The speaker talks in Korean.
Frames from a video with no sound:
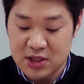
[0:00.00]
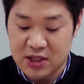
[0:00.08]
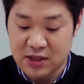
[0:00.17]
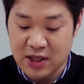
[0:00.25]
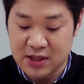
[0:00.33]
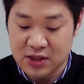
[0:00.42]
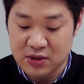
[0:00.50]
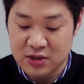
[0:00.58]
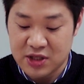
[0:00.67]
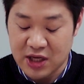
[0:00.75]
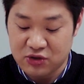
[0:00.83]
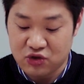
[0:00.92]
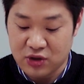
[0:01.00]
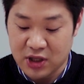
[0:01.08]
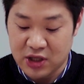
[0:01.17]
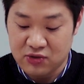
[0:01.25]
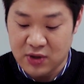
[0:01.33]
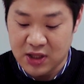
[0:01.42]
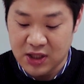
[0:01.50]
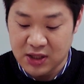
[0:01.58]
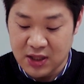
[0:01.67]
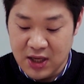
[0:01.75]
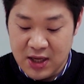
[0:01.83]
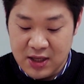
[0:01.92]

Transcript: 진단서를 제출한 이후에는